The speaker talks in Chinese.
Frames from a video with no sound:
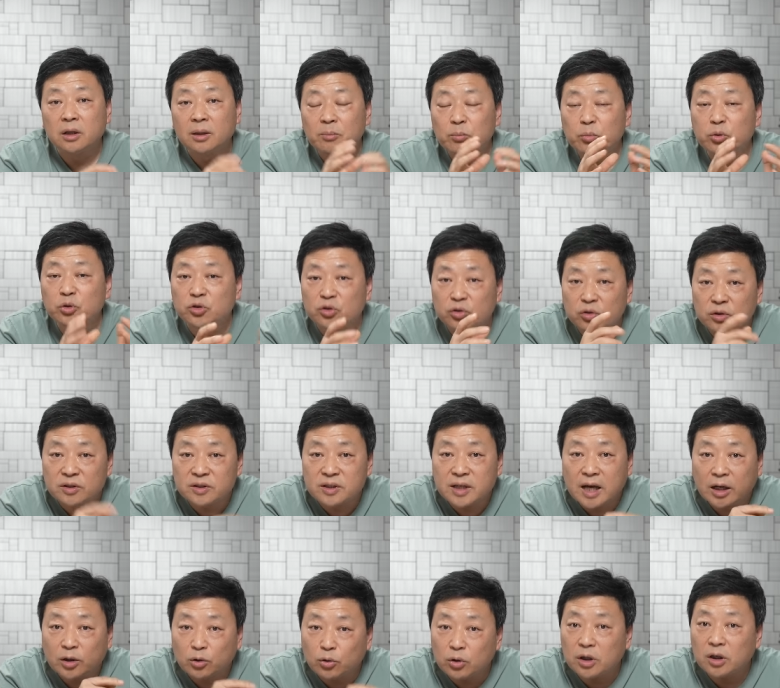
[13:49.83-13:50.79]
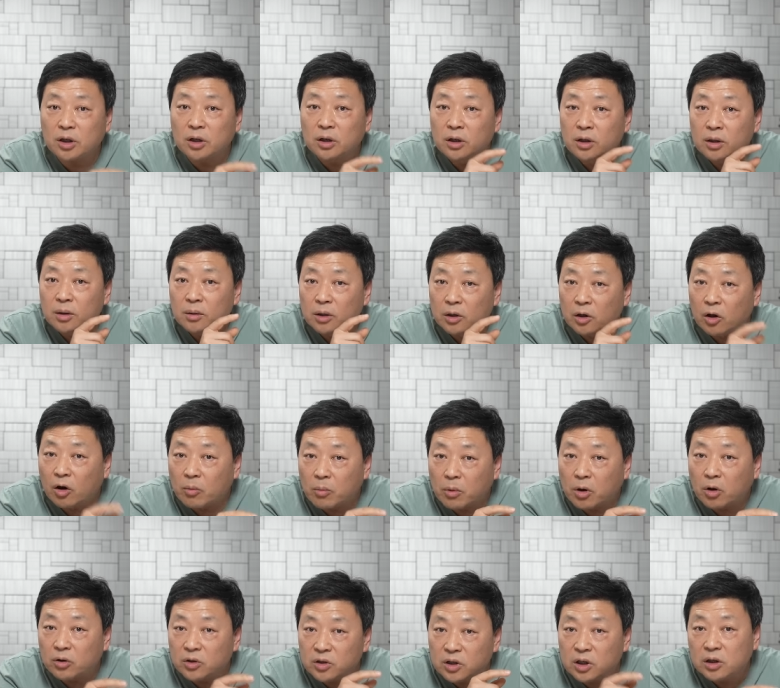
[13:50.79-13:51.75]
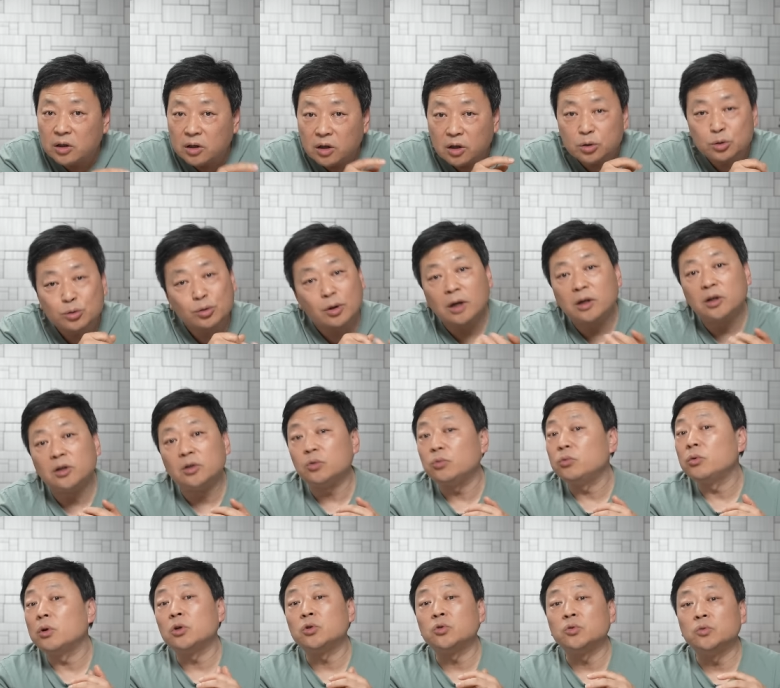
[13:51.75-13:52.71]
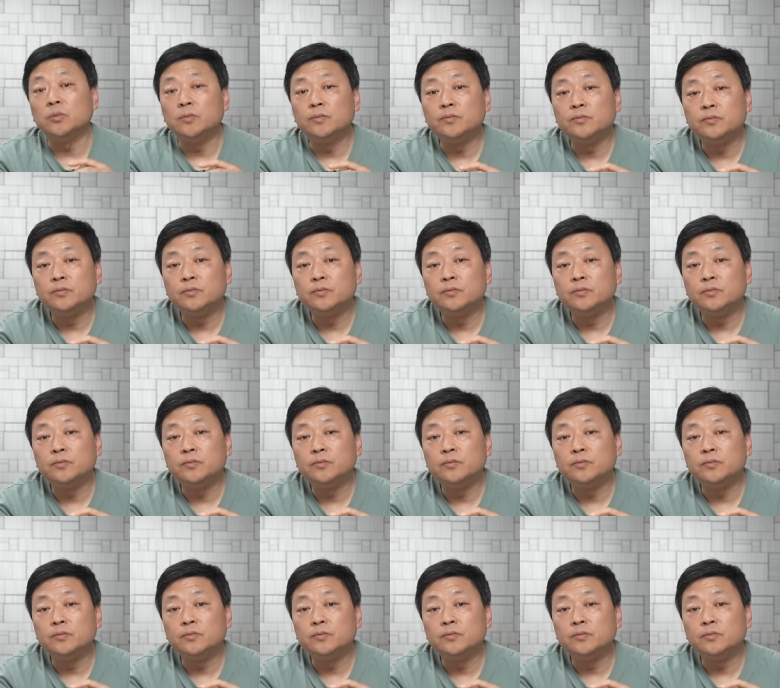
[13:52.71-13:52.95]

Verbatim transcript: 不存在对老毛任何权利的约束。